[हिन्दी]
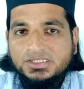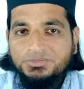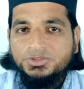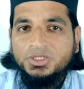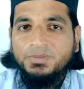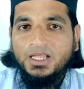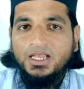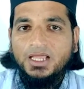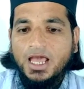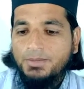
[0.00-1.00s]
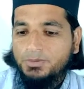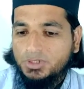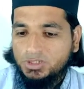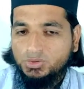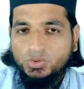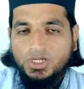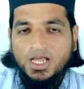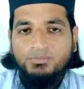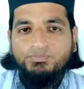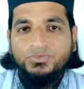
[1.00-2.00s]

सबसे पहले आप खजूर खाएं